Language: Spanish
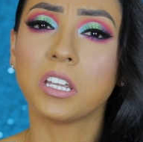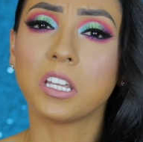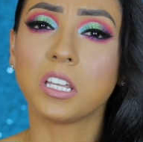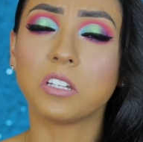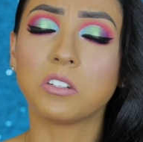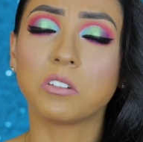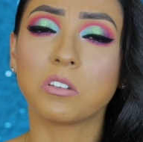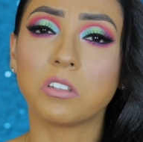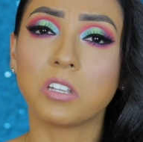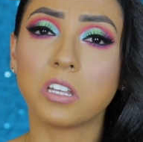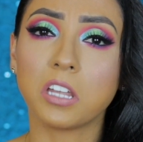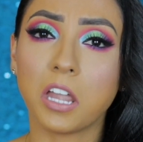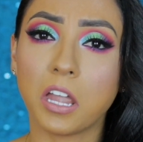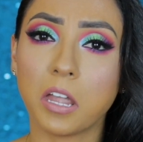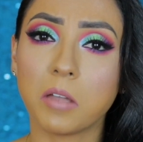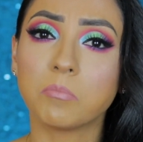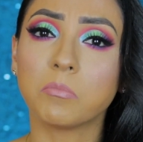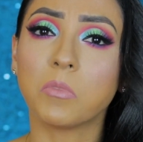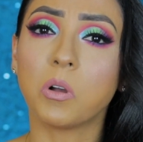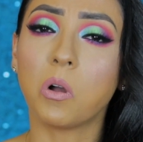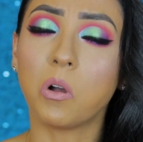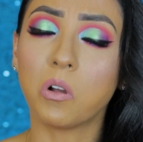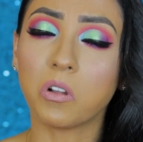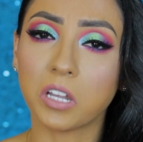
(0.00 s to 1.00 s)
Y yo
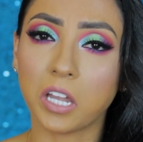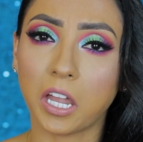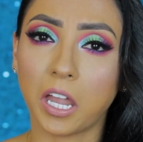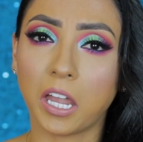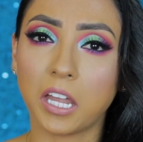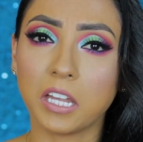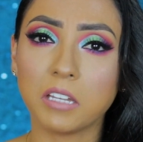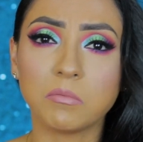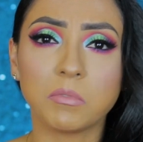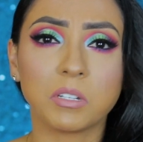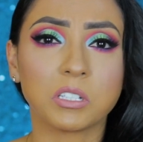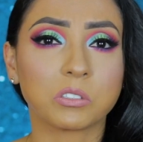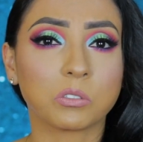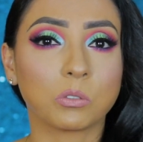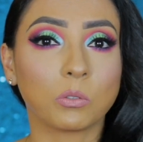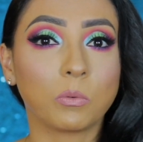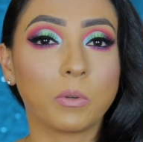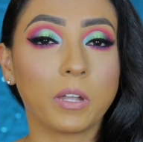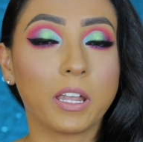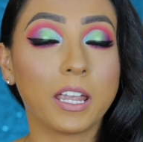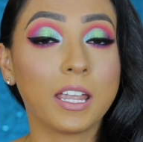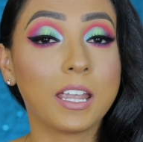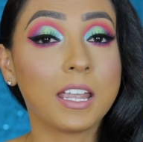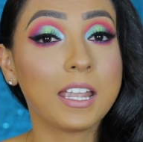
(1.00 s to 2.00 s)
dije, ok,
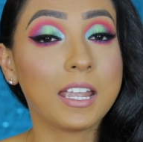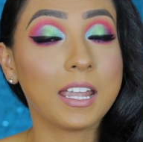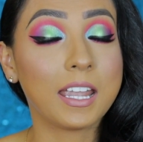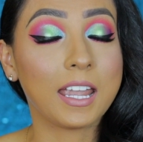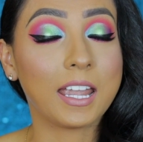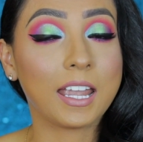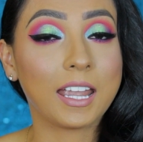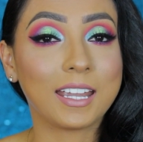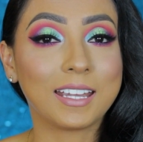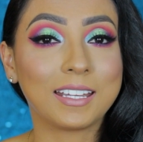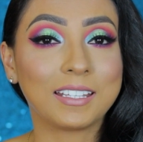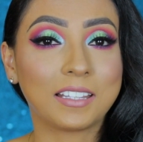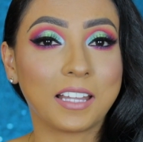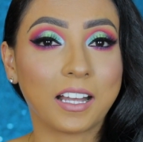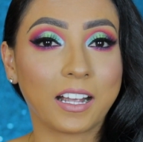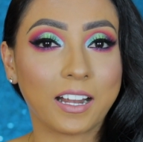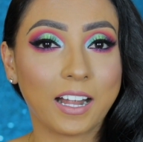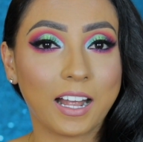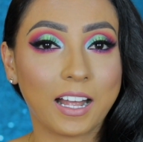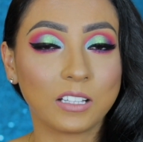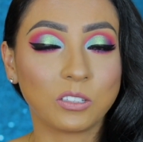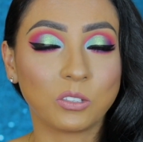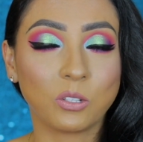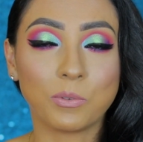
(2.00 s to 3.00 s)
estuve eh,
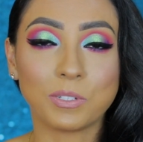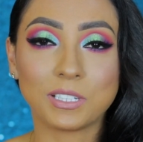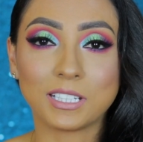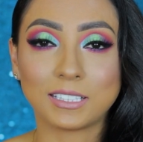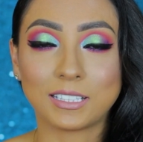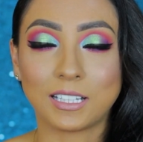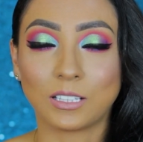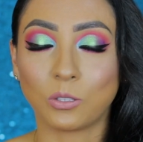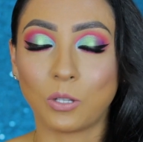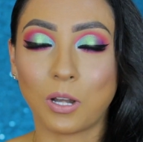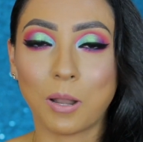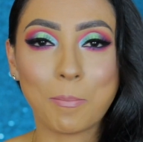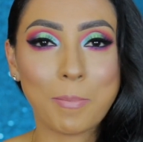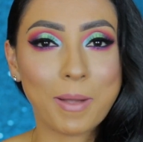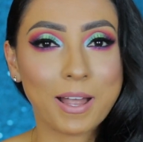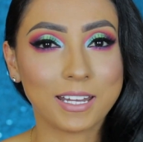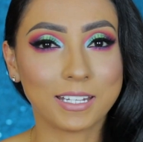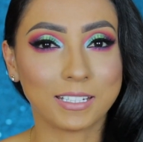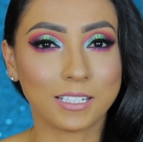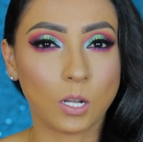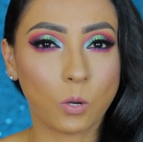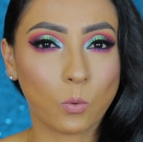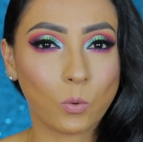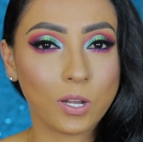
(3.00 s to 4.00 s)
indagando, visitando la
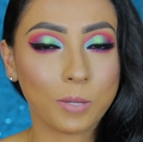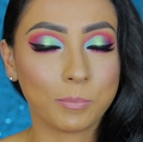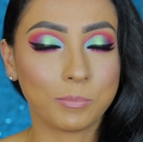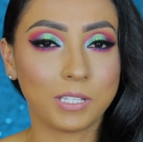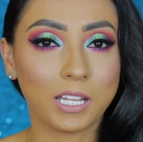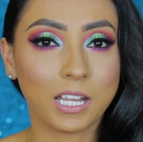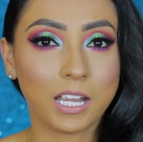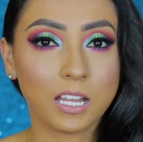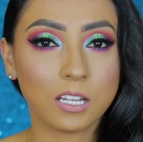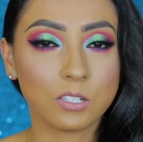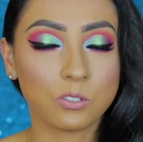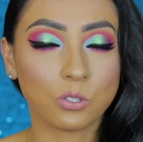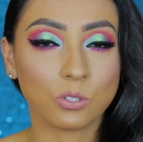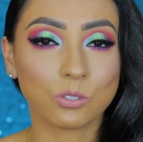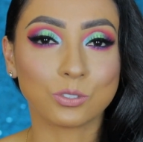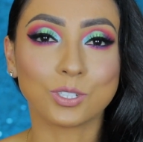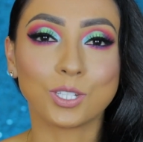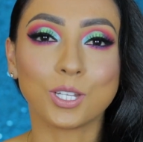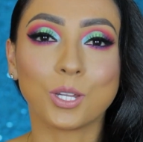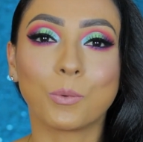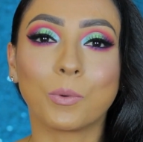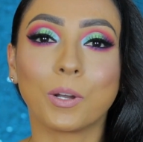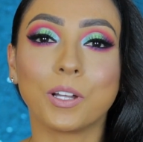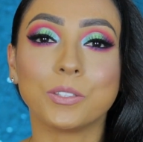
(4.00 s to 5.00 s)
página web de ellos
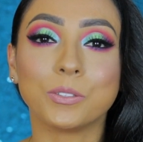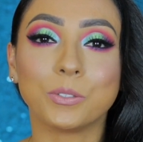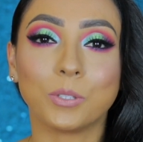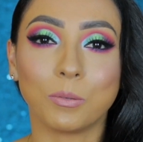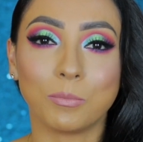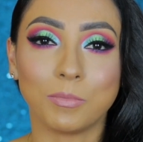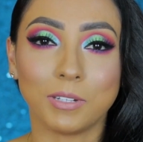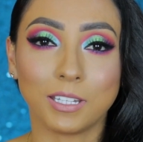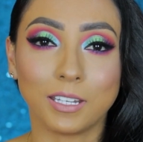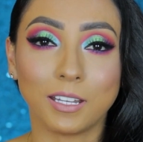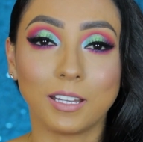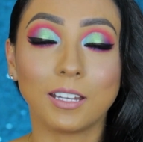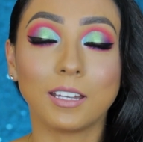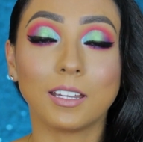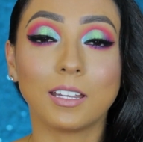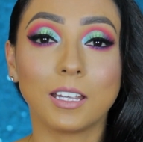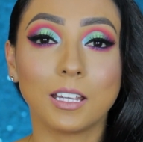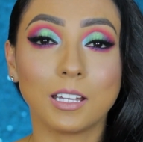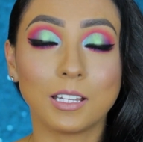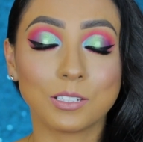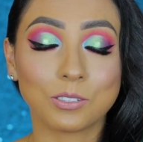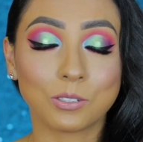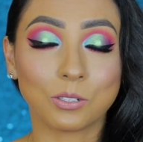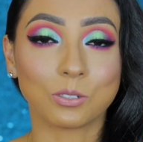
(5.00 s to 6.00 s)
y cuando miré
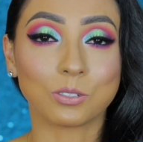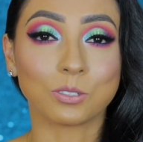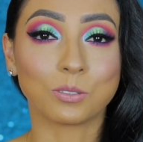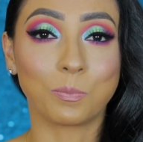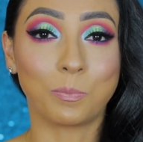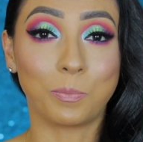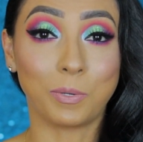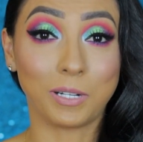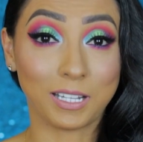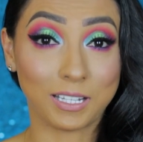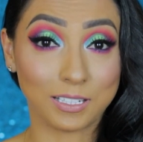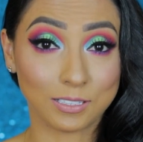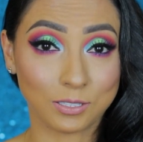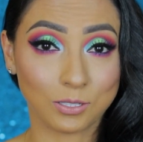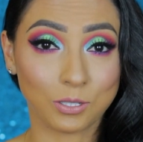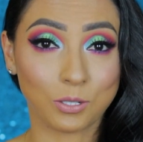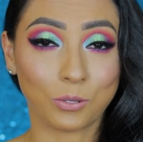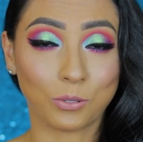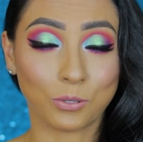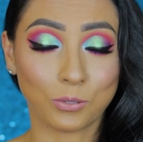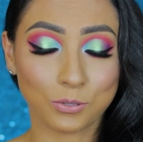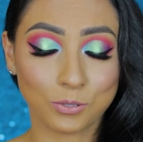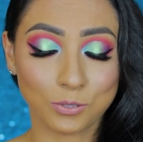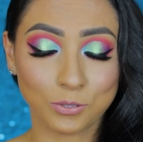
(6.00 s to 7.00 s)
esos
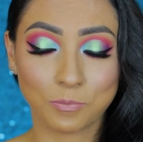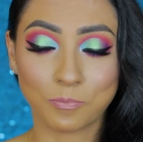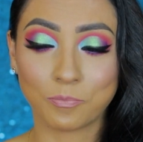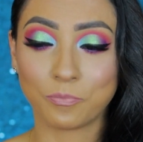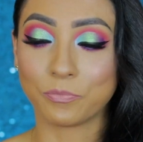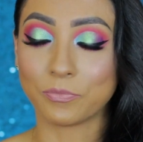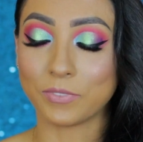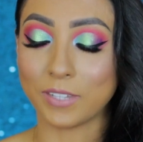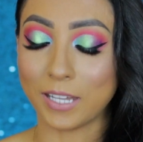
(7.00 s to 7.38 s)
precios,